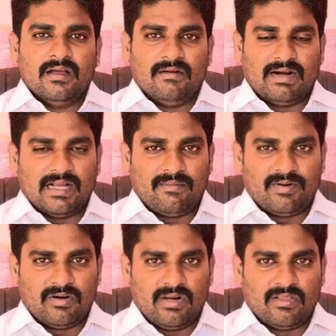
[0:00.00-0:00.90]

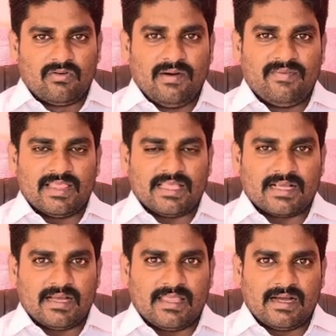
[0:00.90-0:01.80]
வழங்கப்பட்டுள்ளது
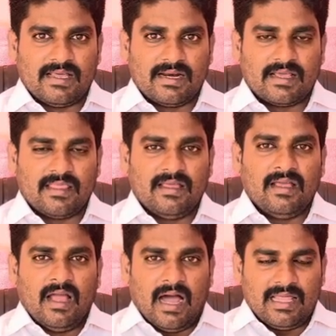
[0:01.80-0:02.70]
குறிப்பிடத்தக்கதாக இருக்கிறது
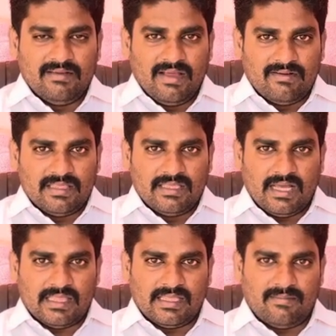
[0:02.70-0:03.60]
அதுவே வந்து
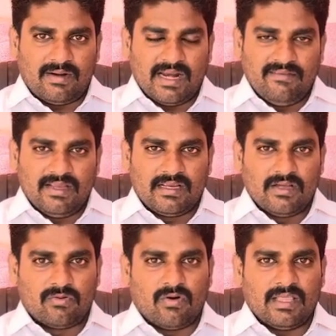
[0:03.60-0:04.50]
அந்த மனைவிக்கு
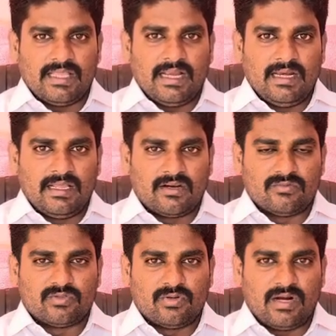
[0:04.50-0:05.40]
குழந்தைகள்
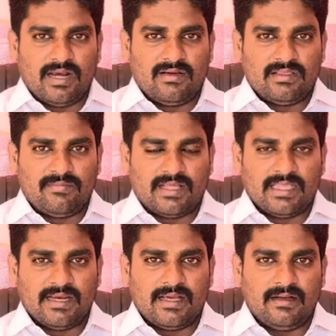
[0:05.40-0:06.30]
இருக்கும் சூழலில் வந்து
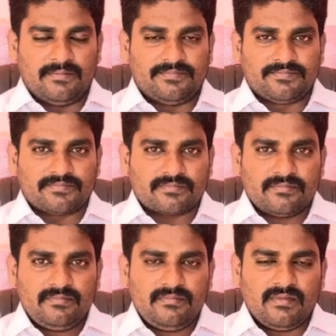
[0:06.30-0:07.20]
பார்த்திங்கன்னா
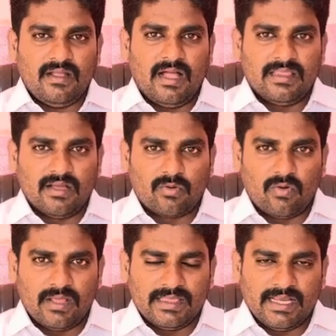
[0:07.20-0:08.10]
அந்த
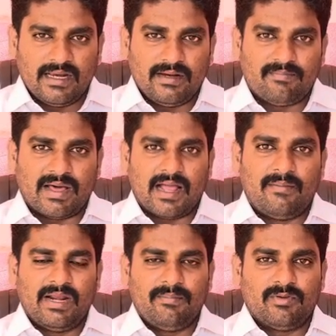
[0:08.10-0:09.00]
குழந்தைகளின்
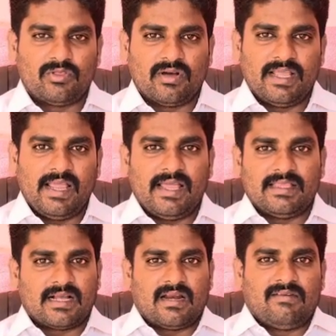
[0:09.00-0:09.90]
பராமரிப்பு தொகையை அந்த
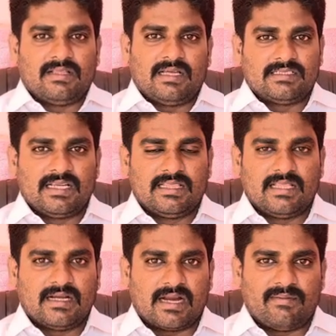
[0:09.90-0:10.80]
கணவன் தான்
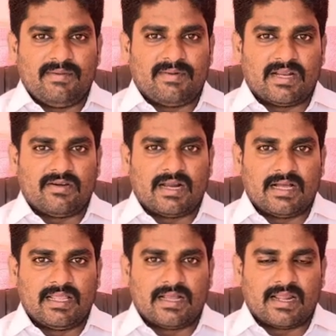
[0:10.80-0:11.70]
செலுத்த
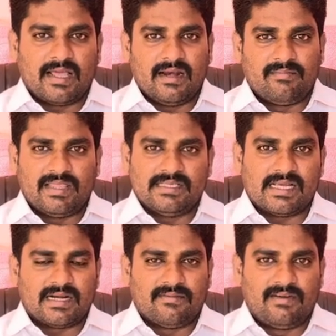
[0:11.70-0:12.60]
கடமைப்பட்டவராக இருக்கிறார் என்பதை
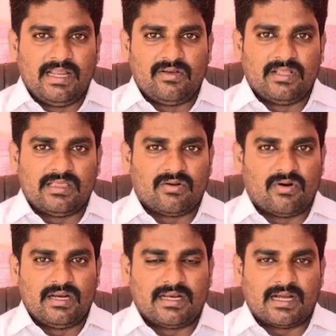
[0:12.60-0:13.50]
சட்டம் வலியுறுத்தி
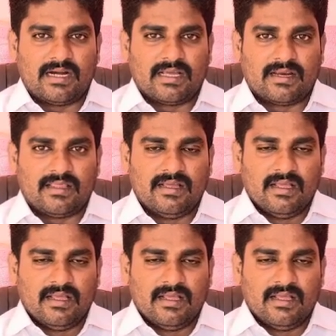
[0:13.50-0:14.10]
கோடிட்டு காட்டுகிறது